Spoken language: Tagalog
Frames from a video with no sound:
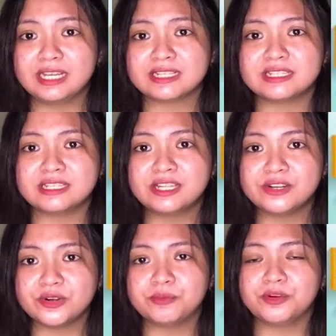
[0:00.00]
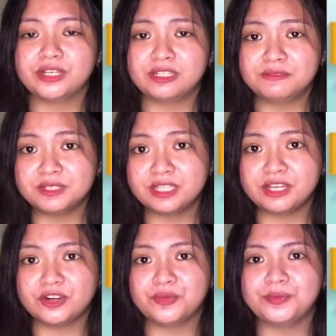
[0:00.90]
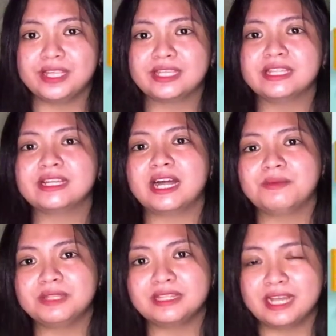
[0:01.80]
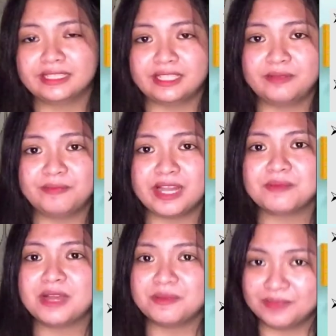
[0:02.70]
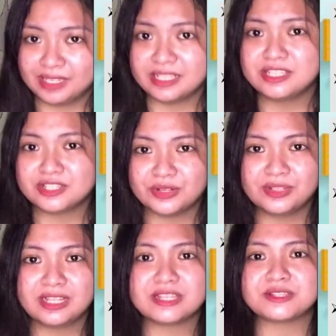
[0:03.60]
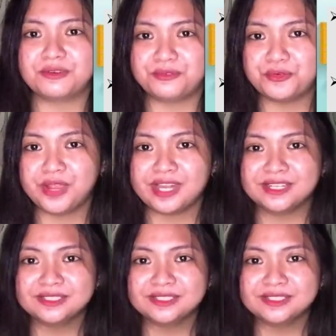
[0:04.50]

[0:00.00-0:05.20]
ang CD-ROM or DVD-ROM ay ginagamit natin para makapag-install ng software.